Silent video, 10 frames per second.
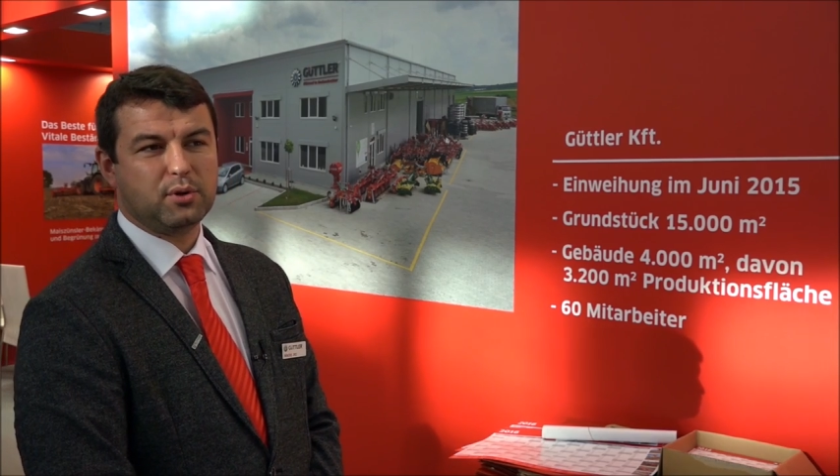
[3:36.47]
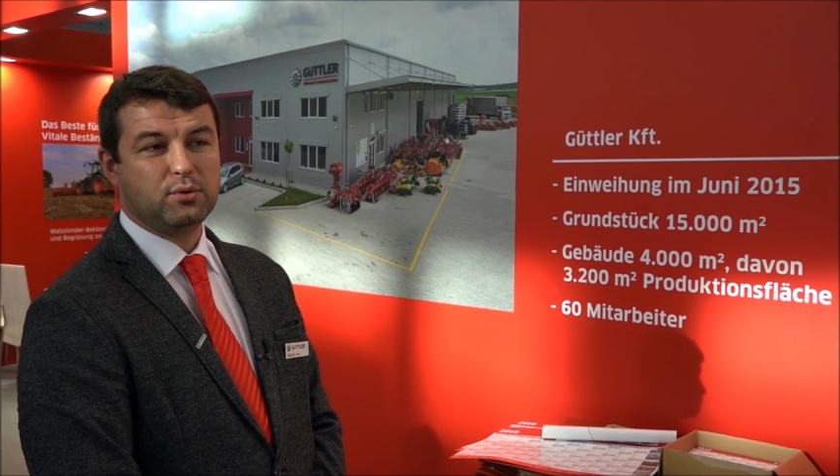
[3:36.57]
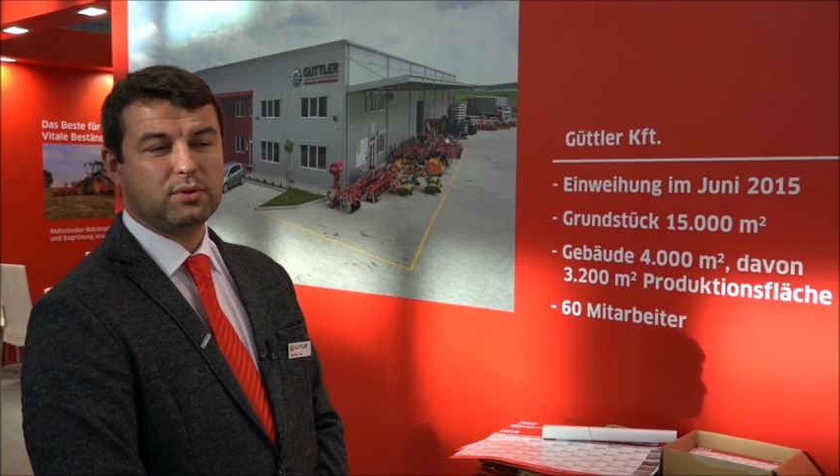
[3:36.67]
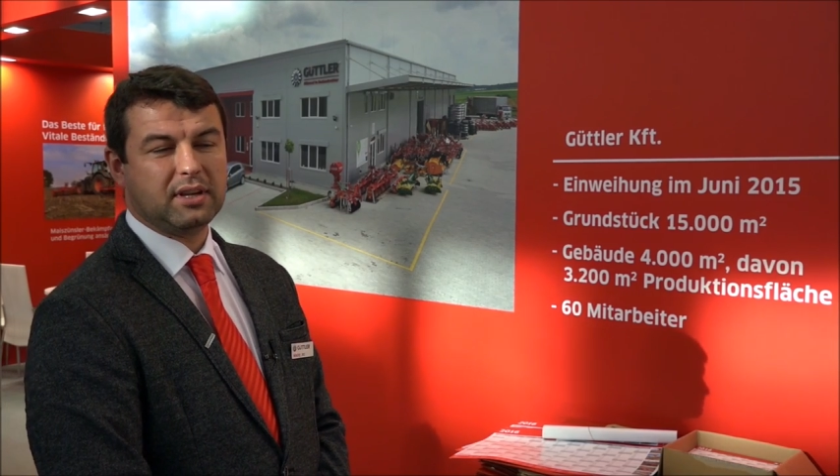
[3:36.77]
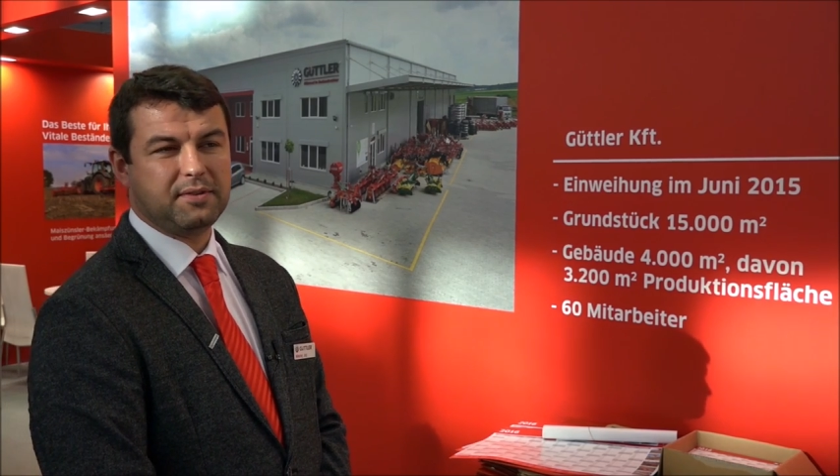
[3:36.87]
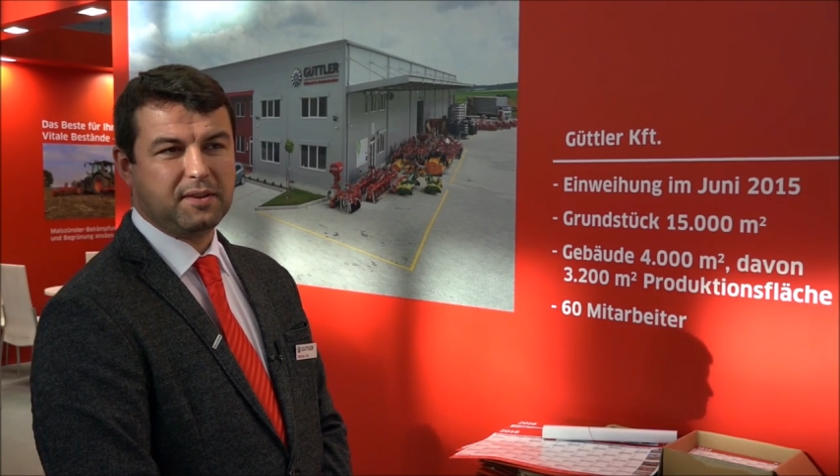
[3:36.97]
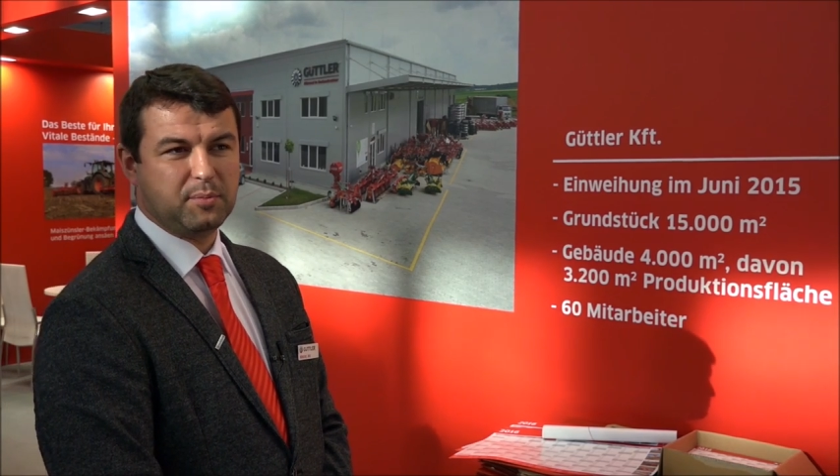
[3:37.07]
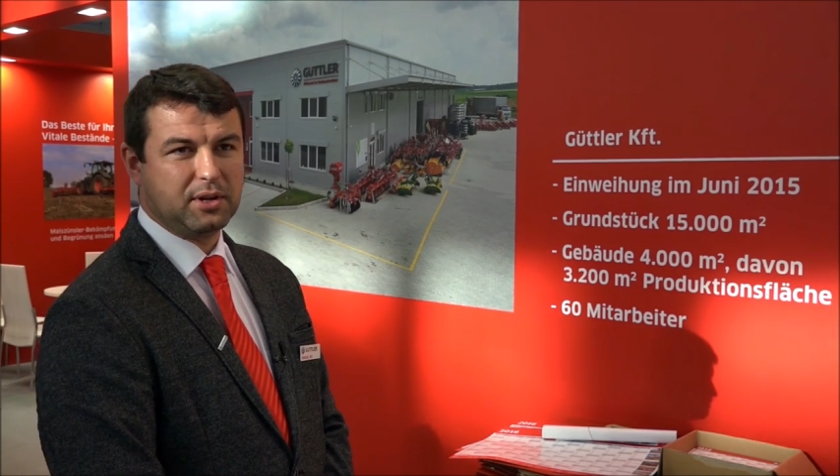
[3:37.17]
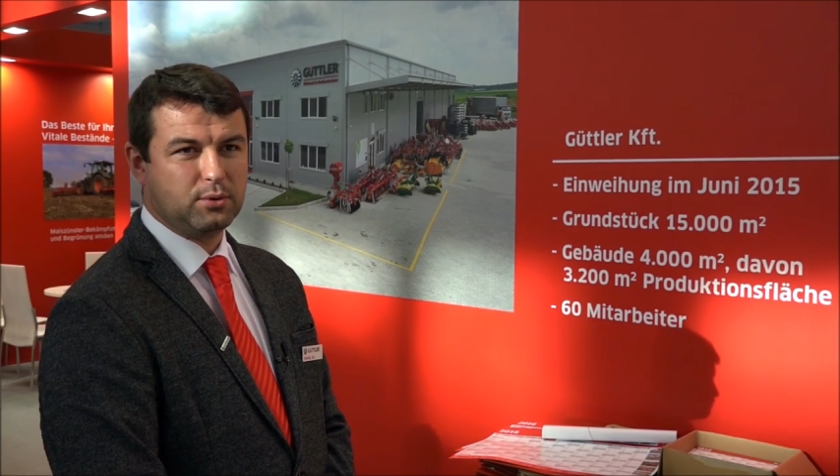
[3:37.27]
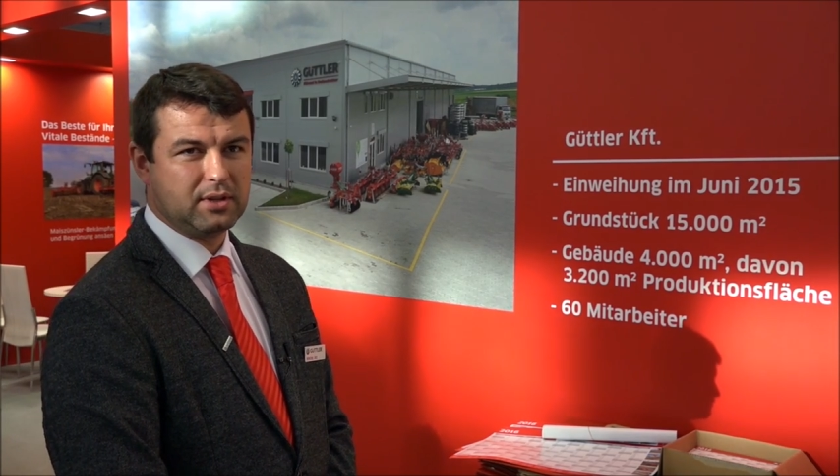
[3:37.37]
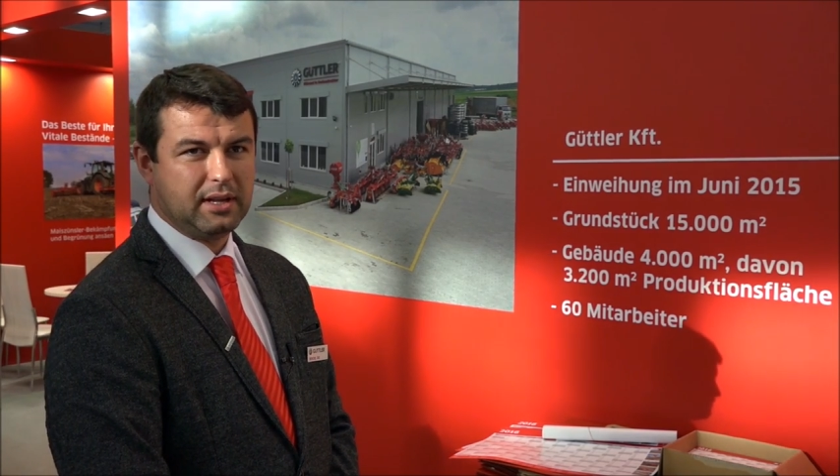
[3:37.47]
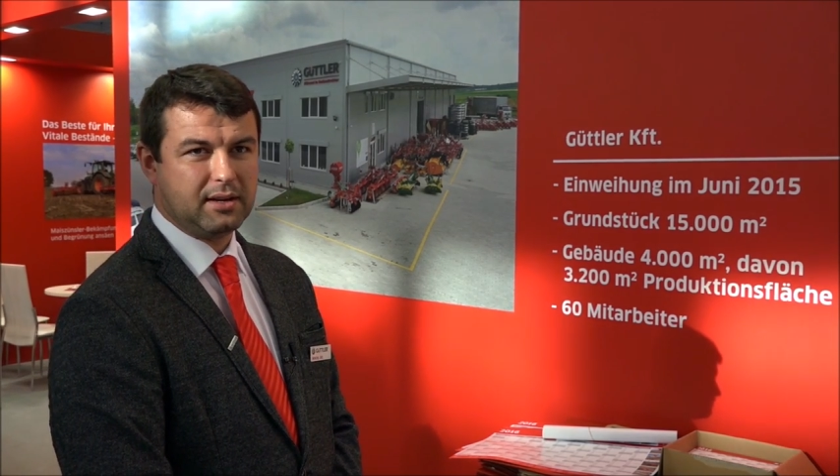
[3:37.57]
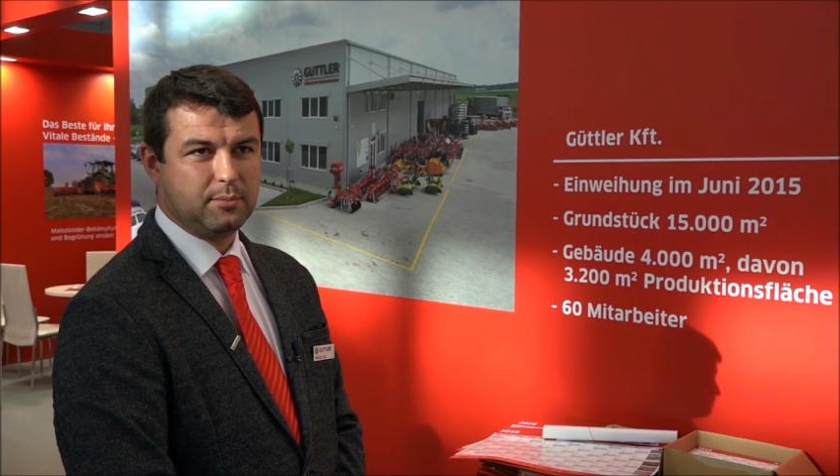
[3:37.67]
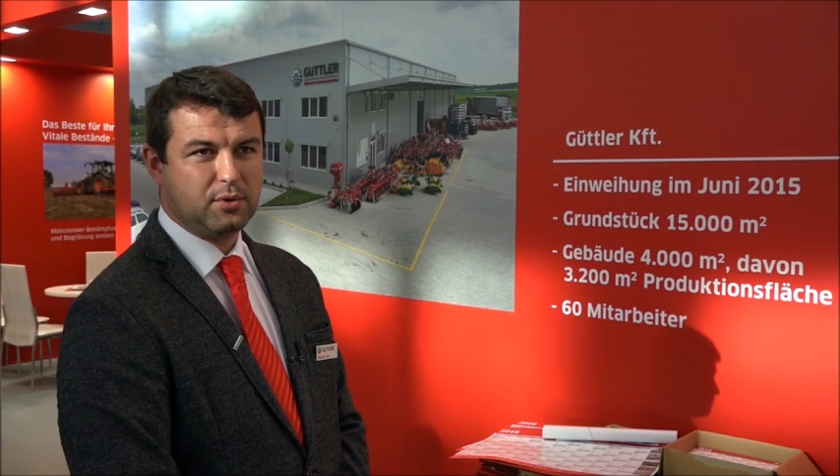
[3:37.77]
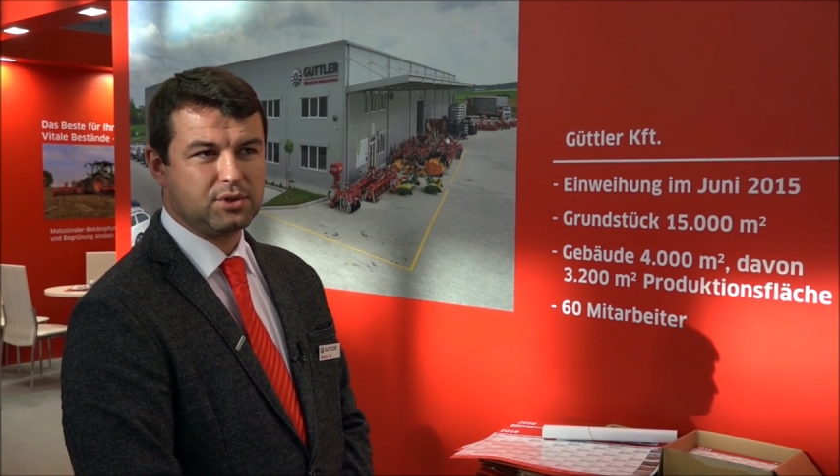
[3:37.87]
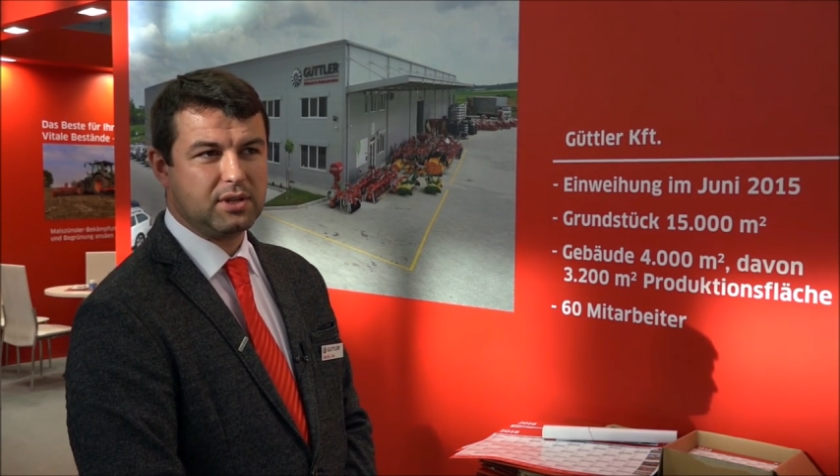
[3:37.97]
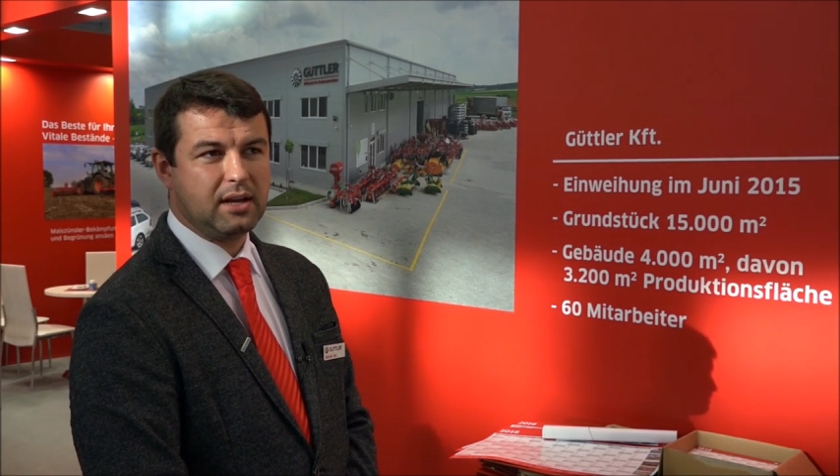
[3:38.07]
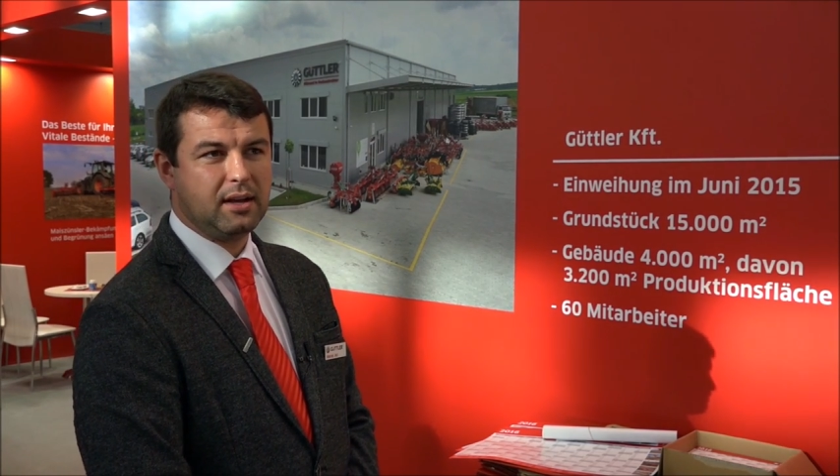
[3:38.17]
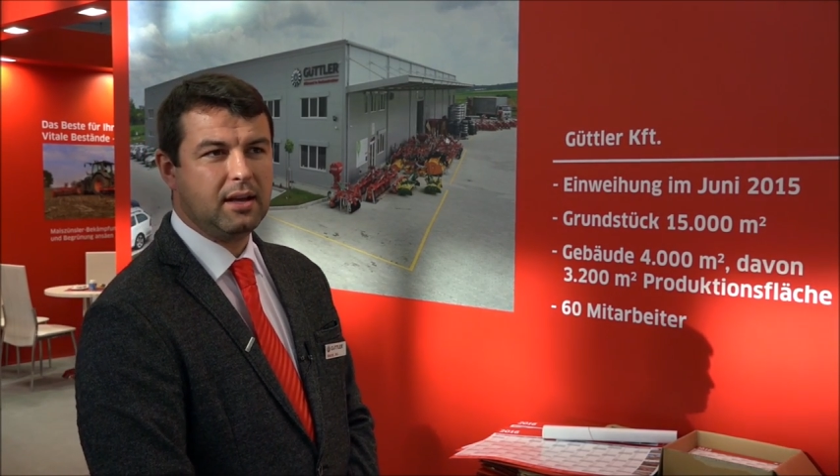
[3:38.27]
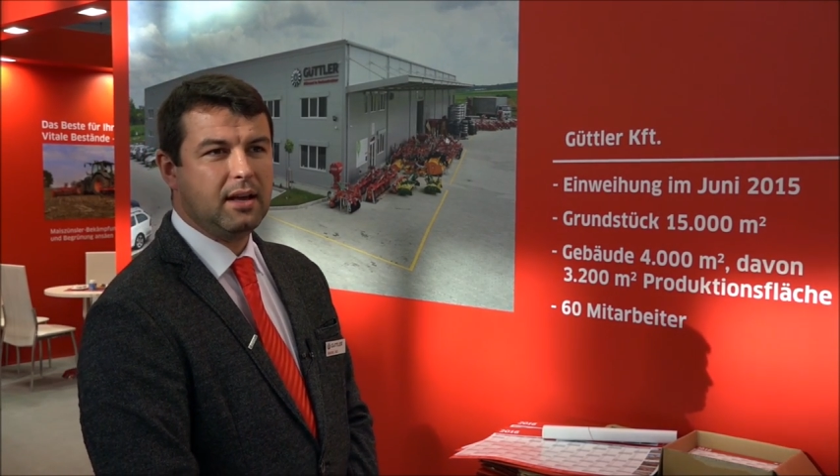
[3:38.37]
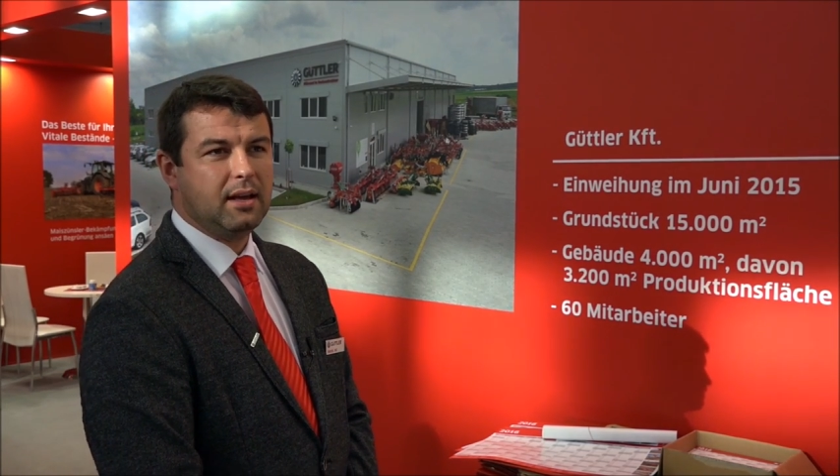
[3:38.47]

produktach firmy Gutler można